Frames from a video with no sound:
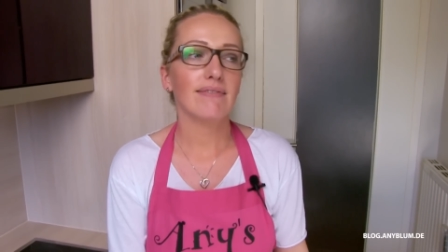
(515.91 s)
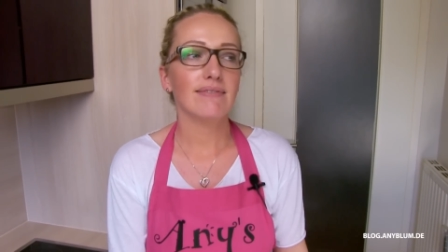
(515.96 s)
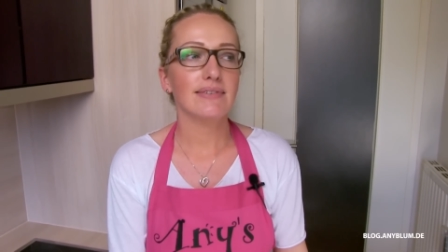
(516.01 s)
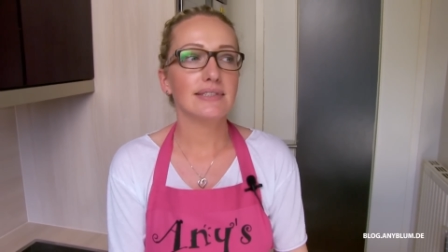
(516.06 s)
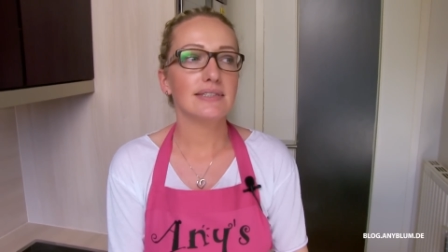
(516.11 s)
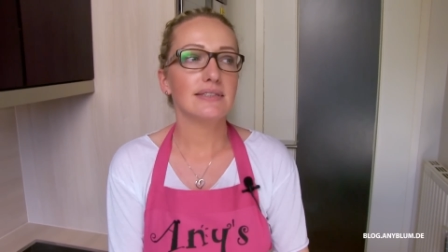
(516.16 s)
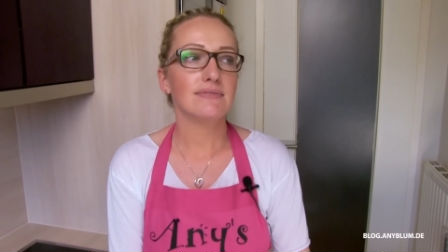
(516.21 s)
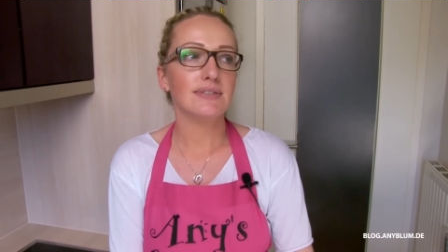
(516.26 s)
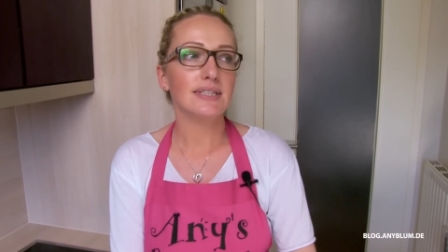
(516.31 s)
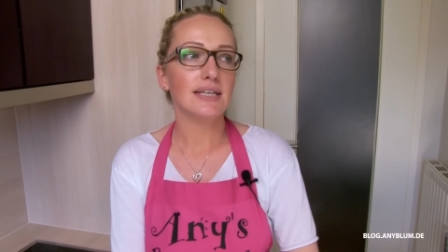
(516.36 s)

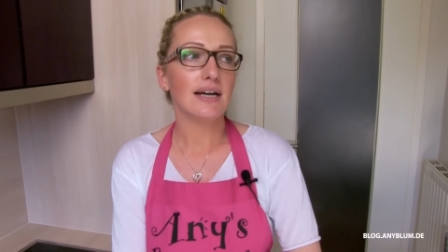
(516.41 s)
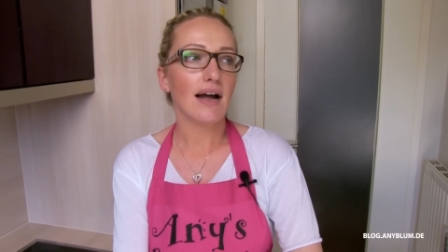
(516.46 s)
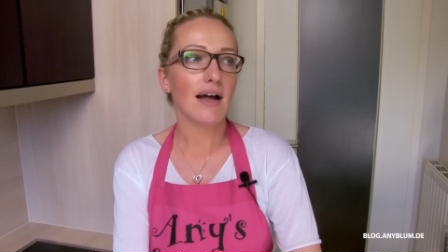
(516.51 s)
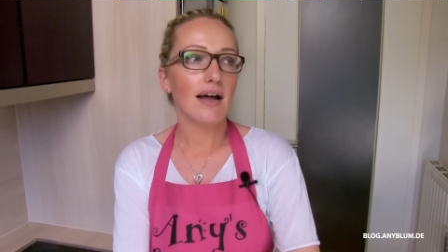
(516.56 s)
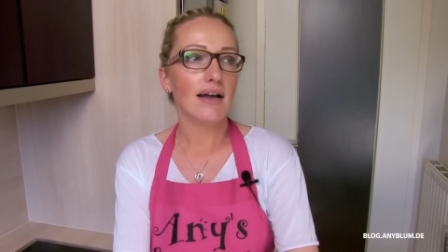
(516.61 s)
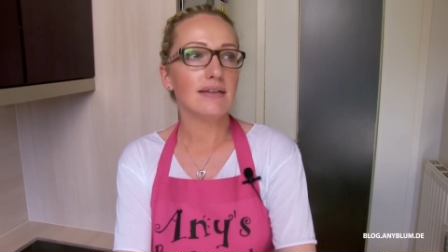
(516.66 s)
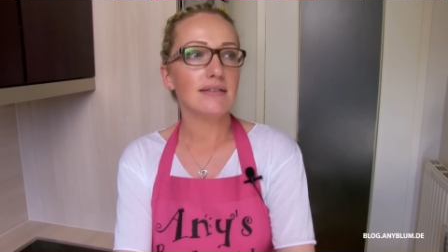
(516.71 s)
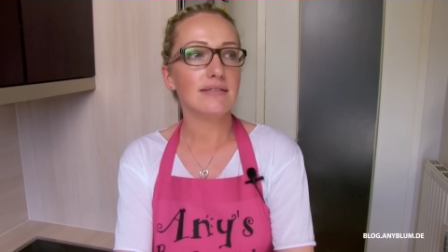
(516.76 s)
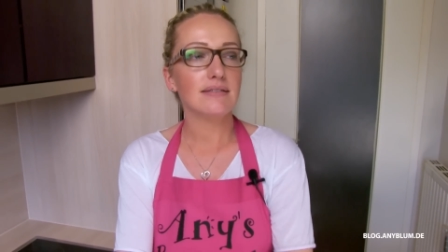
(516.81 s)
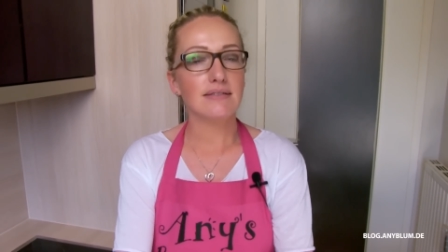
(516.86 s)
wenn es wieder
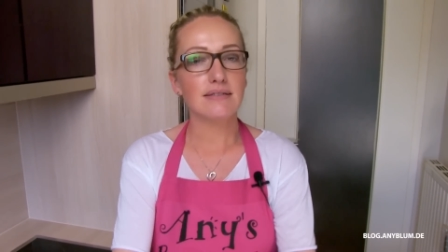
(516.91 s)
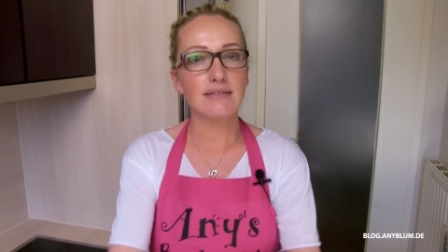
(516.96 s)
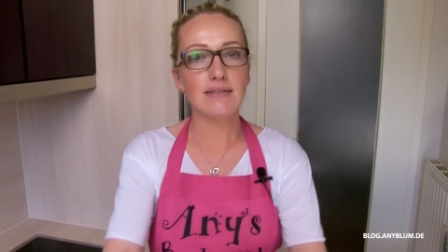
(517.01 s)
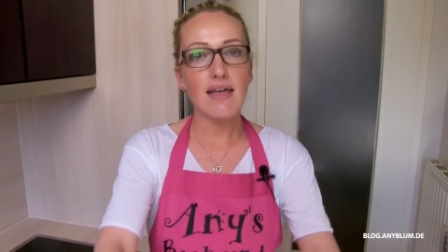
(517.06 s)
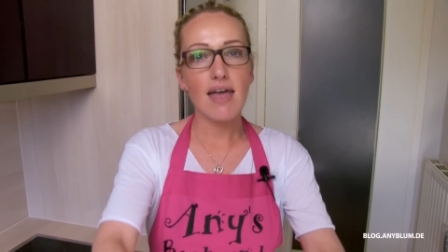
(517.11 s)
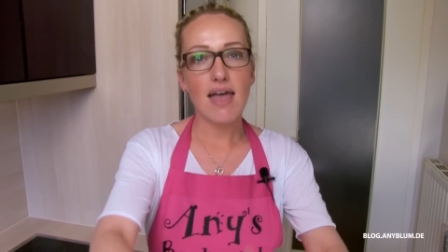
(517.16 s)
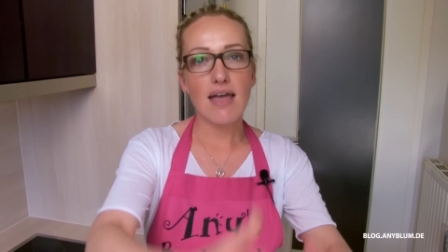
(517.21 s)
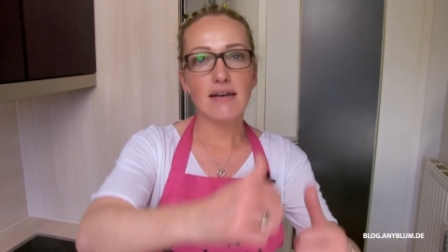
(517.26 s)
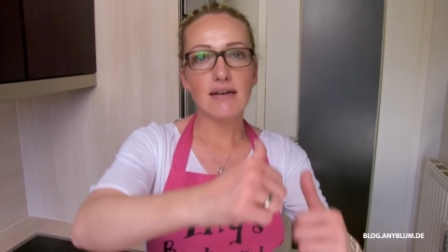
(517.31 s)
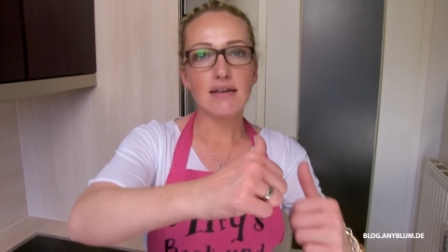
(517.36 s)
heißt,
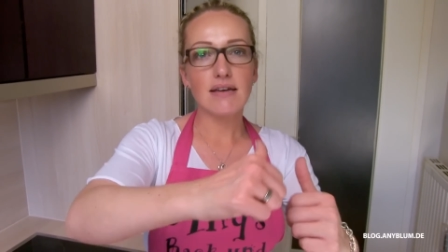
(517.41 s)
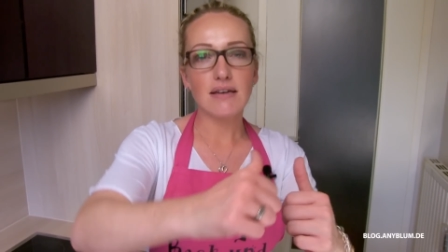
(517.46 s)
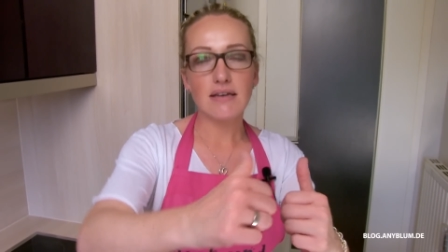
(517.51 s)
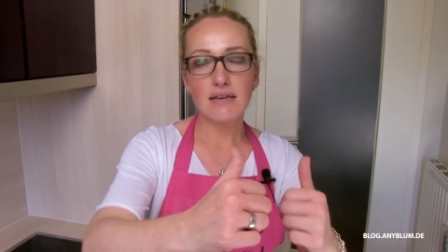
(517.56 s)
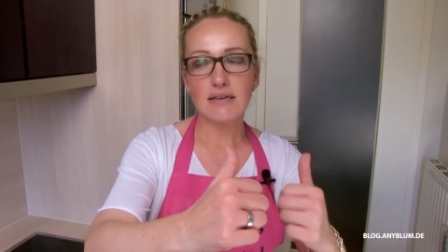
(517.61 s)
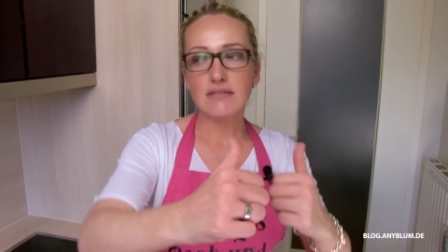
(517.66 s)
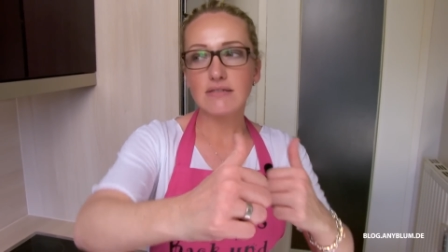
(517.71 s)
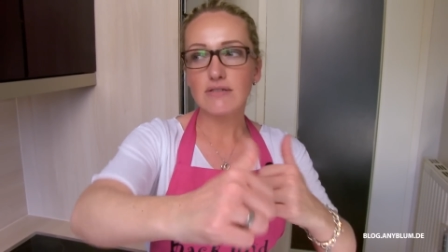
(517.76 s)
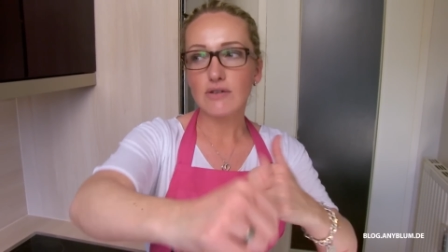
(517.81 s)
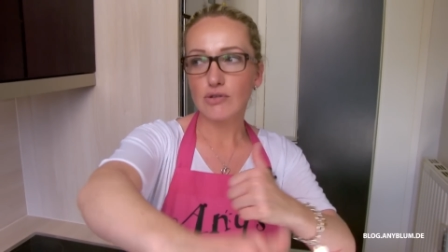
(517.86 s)
Annie
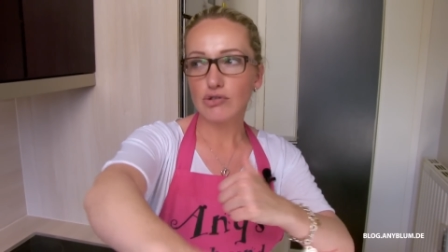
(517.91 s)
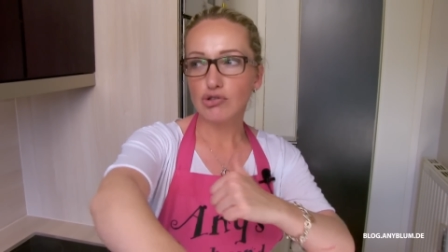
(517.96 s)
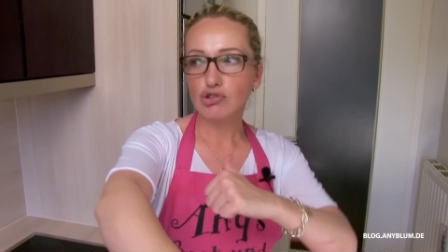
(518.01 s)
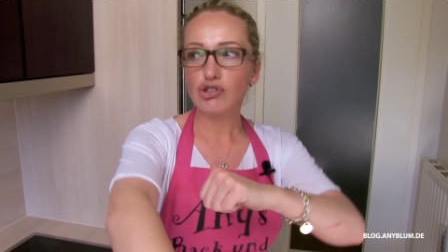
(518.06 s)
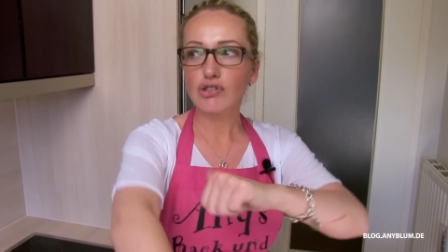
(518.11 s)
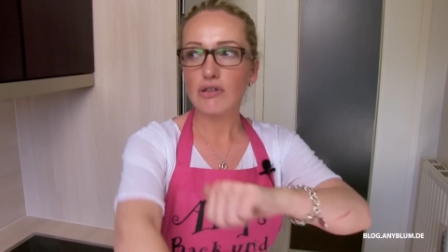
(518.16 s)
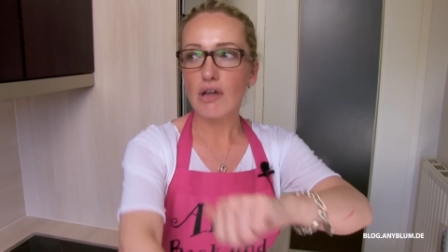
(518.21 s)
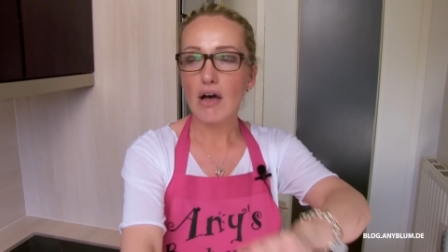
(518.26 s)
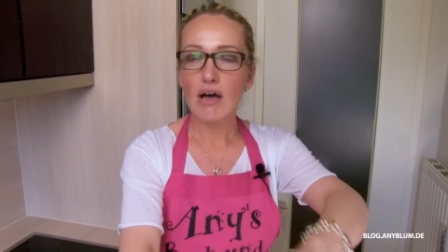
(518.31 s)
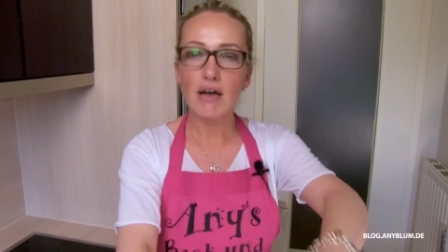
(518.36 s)
ist am
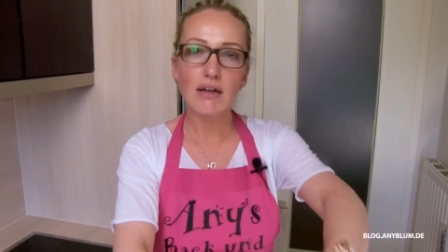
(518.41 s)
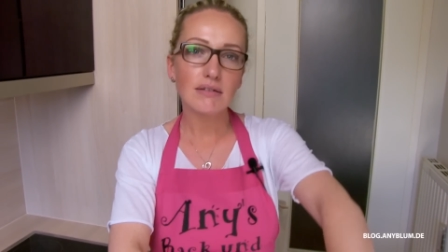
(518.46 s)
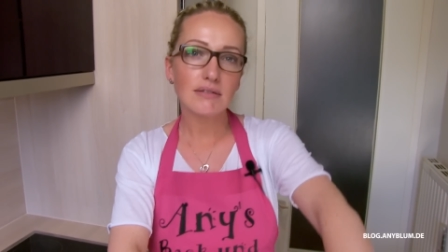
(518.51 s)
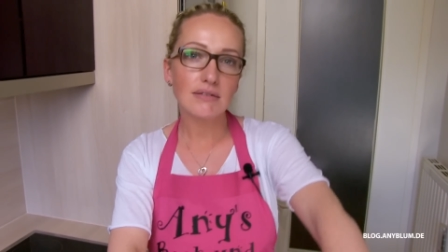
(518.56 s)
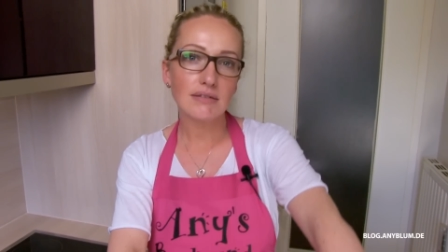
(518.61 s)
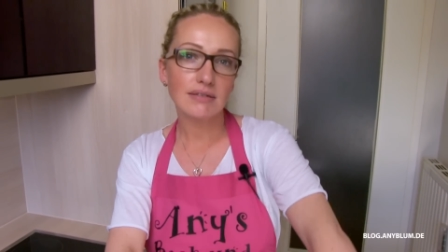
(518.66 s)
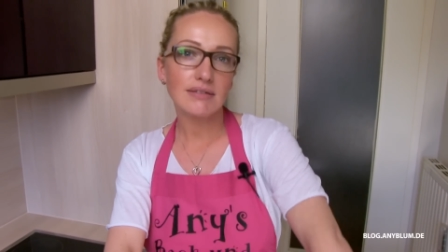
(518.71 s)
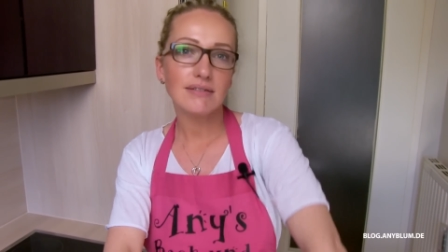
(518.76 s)
Start.